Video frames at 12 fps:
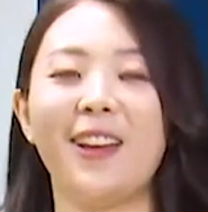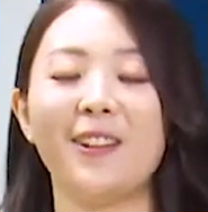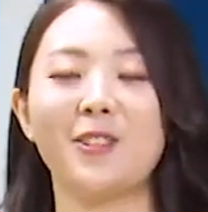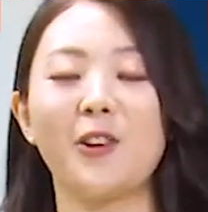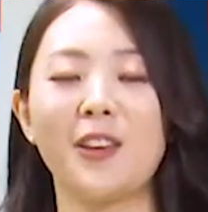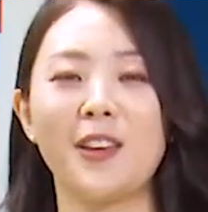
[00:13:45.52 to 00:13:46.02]

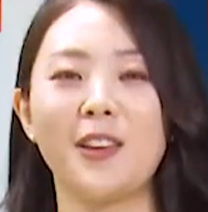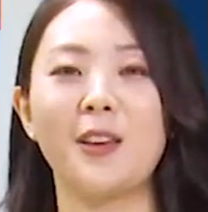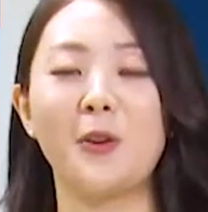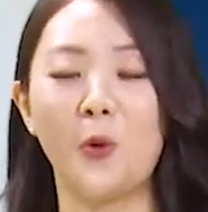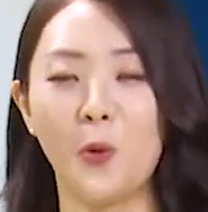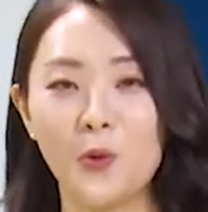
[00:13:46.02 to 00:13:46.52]

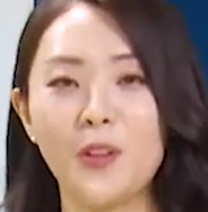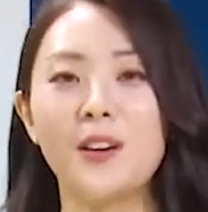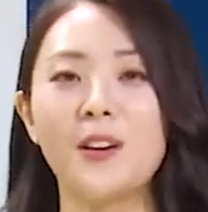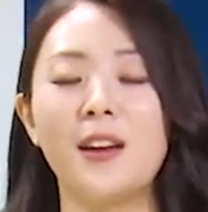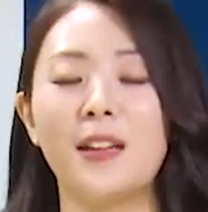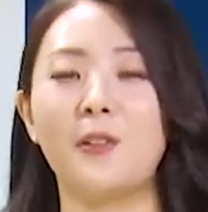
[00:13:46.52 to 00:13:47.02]
저희
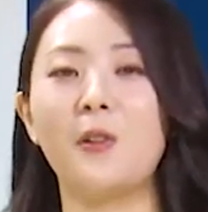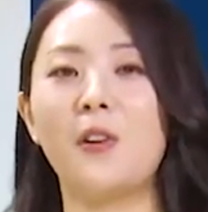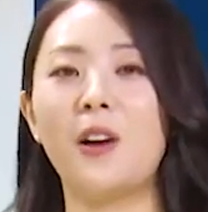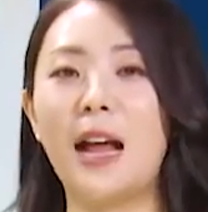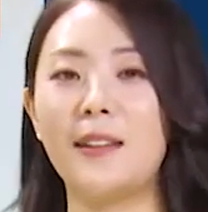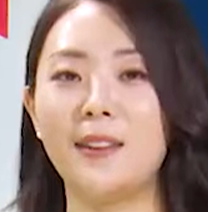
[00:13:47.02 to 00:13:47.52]
오늘 했던
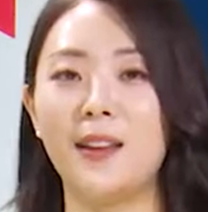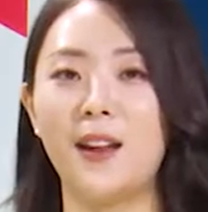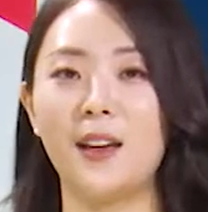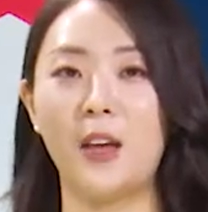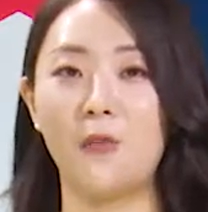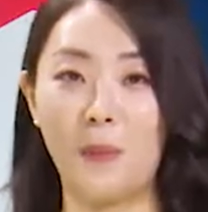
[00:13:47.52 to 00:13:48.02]
거
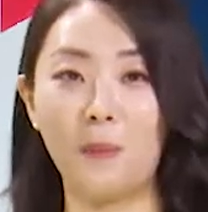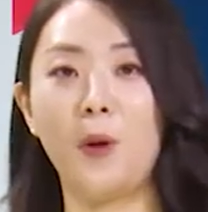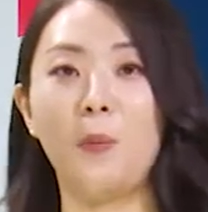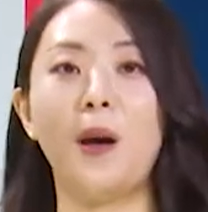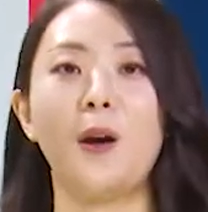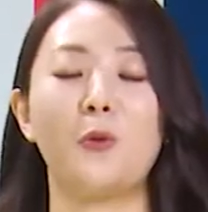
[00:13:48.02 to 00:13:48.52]
간단하게
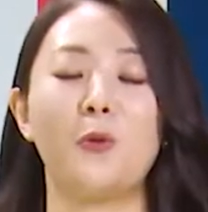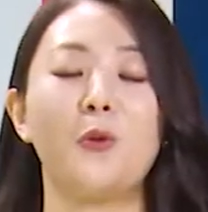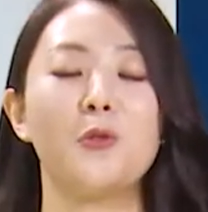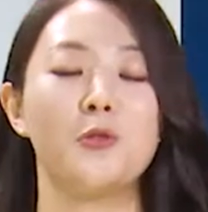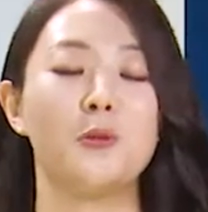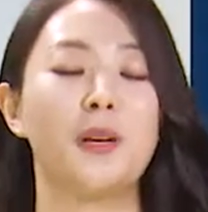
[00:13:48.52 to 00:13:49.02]

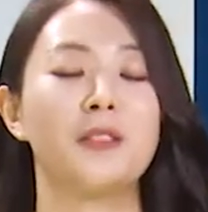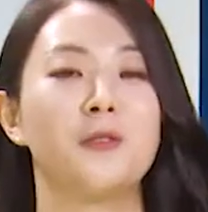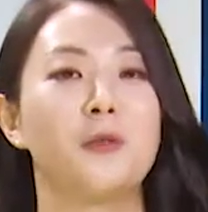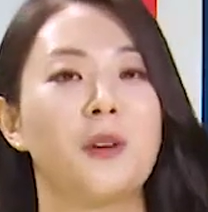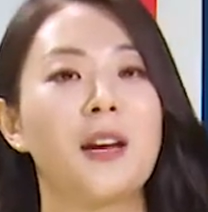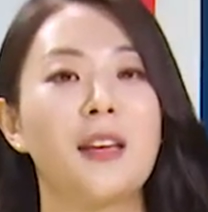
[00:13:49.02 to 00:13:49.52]
랩업하고 수업
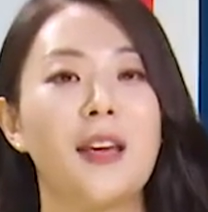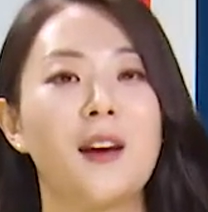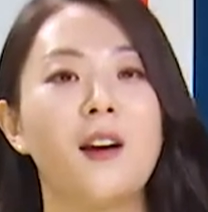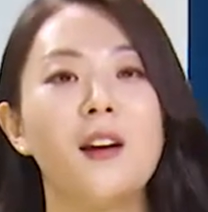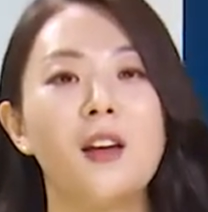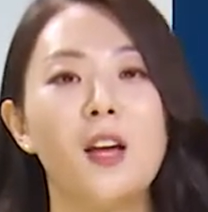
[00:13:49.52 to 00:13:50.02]
마치도록
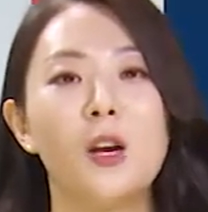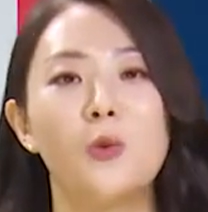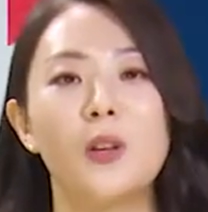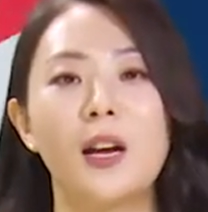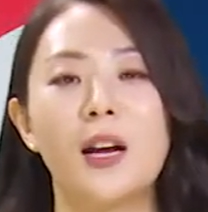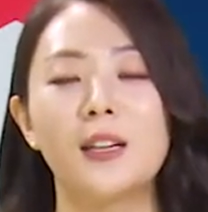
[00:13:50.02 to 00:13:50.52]
할게요.
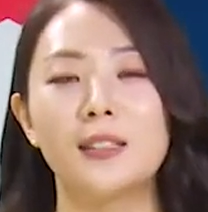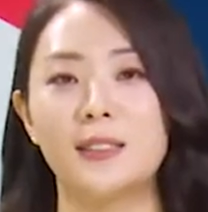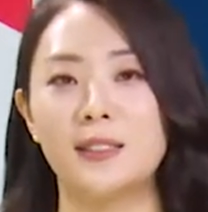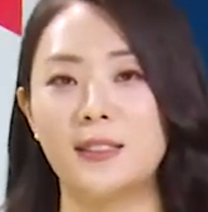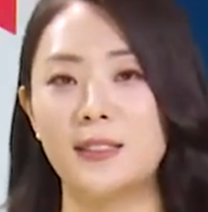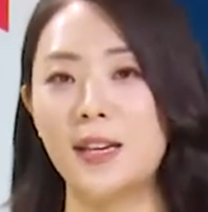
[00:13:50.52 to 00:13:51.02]
우리가
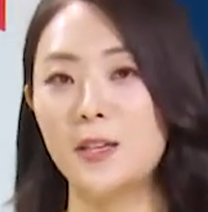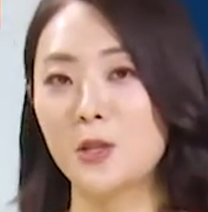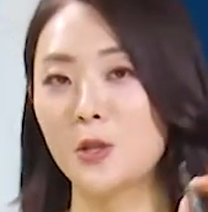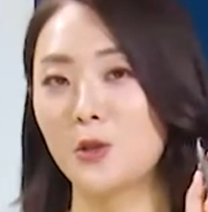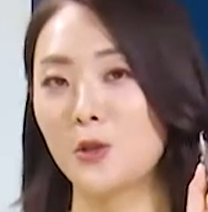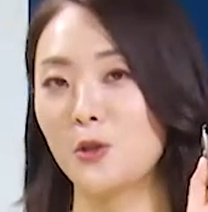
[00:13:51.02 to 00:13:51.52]
그 셀
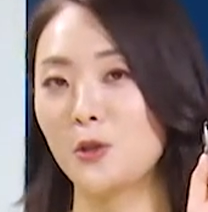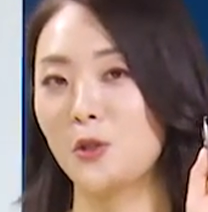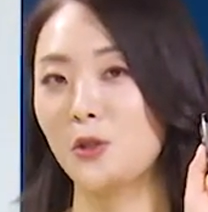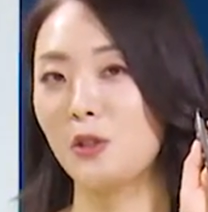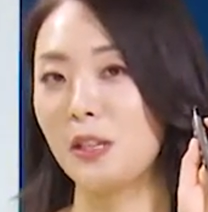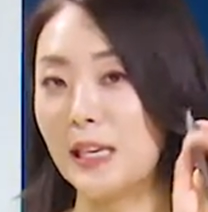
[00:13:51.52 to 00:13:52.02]

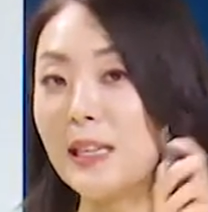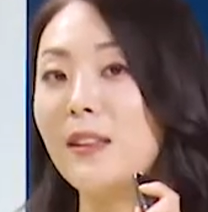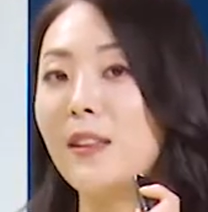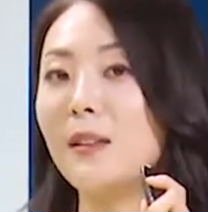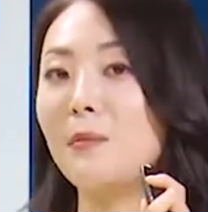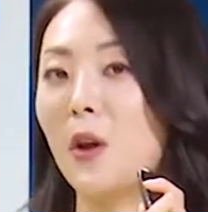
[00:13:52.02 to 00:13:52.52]
수
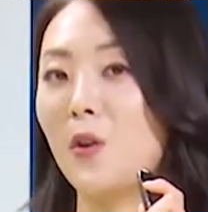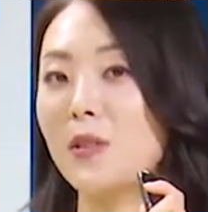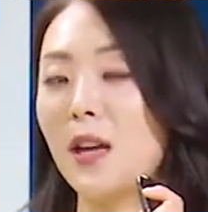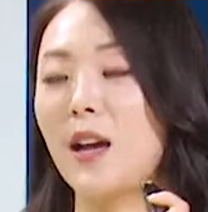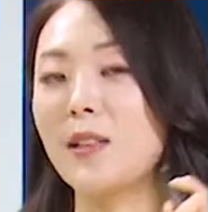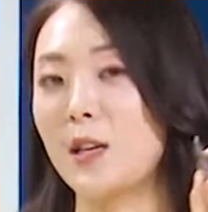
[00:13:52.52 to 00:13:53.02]
있는
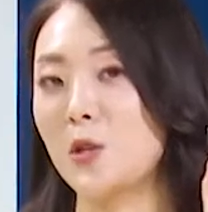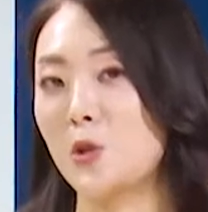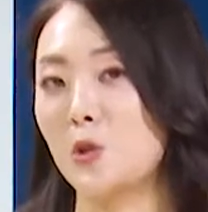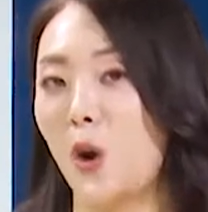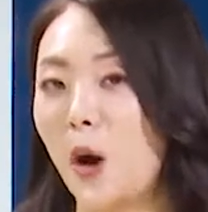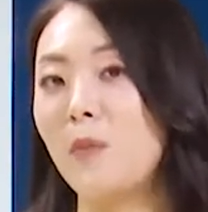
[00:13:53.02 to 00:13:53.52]
명사, 셀
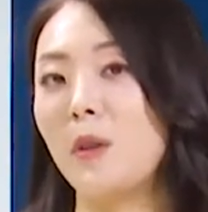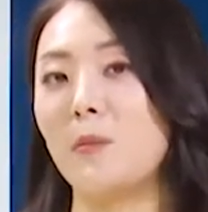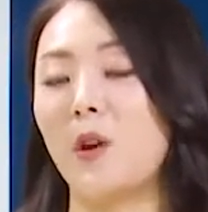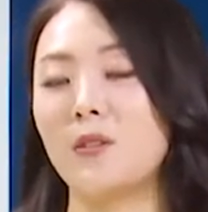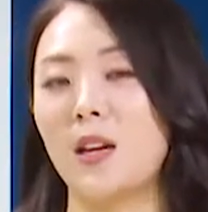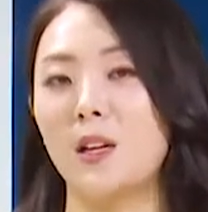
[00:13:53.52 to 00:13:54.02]
수 없는
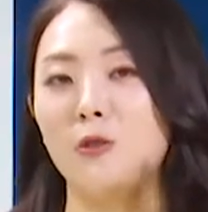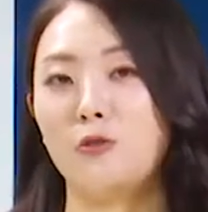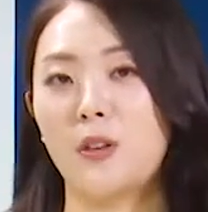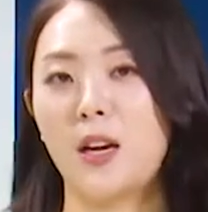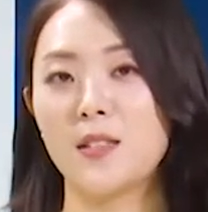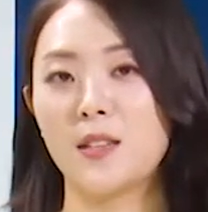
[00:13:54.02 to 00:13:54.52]
명사
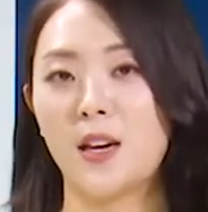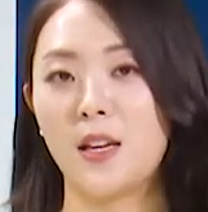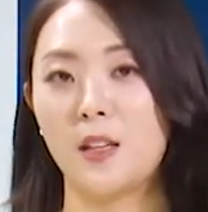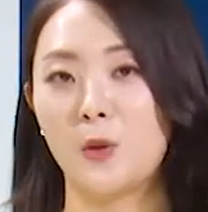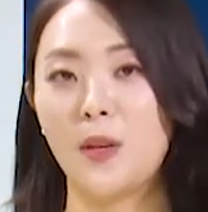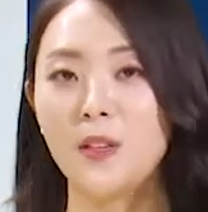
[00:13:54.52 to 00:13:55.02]
두 가지가
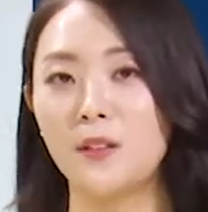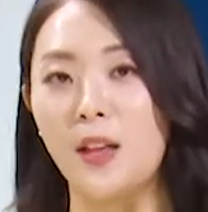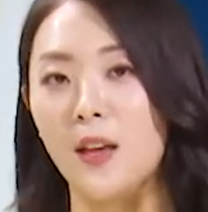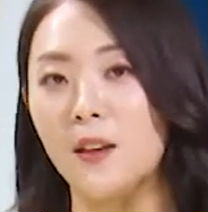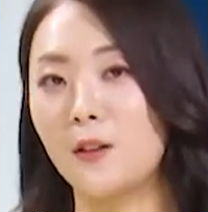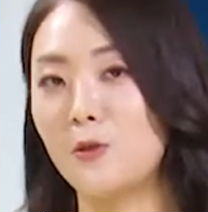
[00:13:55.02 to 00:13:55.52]
있다고
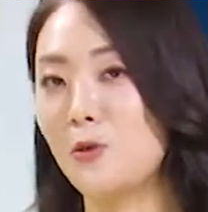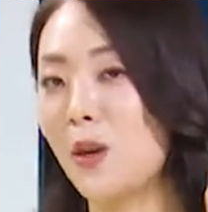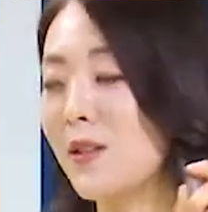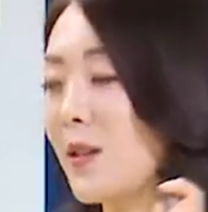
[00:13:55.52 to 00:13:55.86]
했는데 그중에 셀